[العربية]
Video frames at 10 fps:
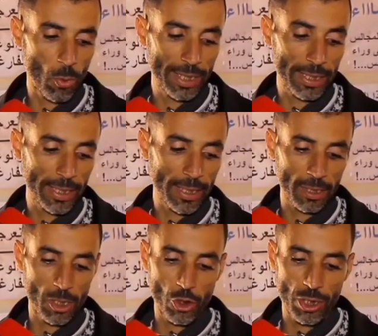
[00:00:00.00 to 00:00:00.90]

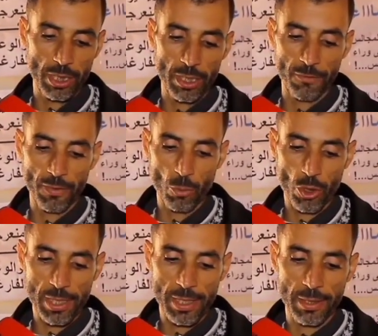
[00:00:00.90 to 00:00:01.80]
والانخراط الجدي في
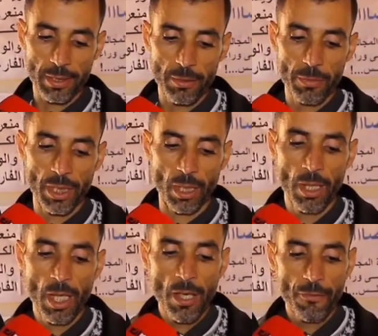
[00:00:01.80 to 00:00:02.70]
مسلسل التنمية
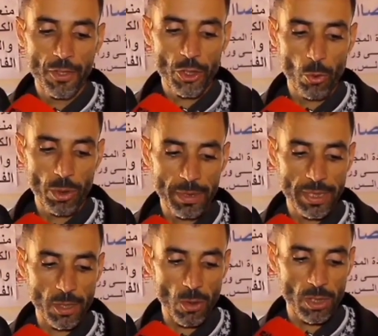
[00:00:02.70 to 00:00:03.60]
في جو من
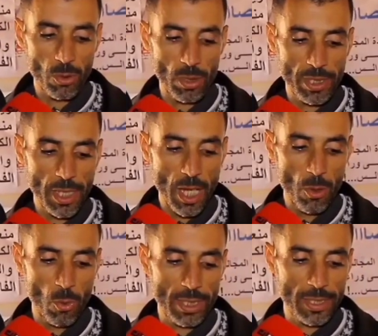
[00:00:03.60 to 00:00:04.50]
التواصل
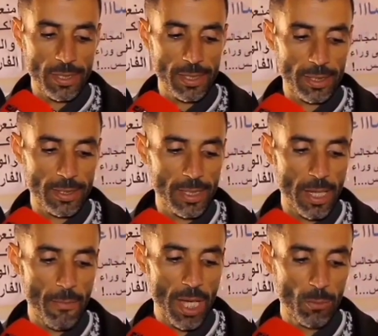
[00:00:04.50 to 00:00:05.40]
والتعاون والتنسيق
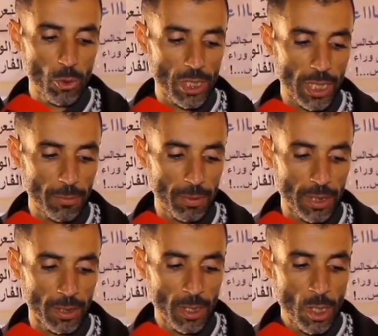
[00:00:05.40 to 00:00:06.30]
التام مع
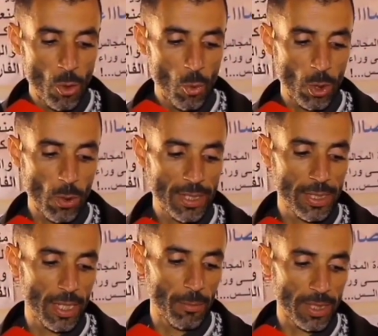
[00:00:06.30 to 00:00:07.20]
المنتخبين
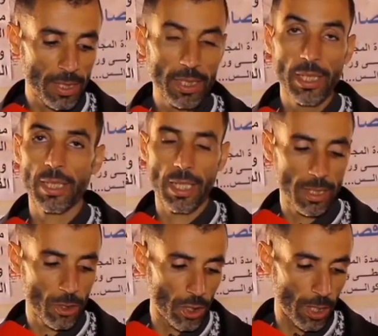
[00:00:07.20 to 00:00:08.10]
ورؤساء المصالح
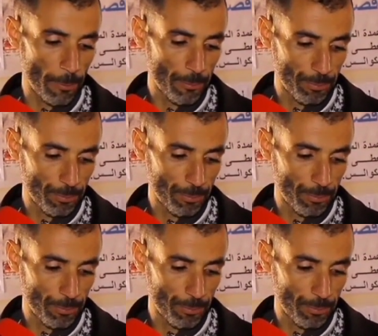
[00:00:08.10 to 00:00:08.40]
الخارجية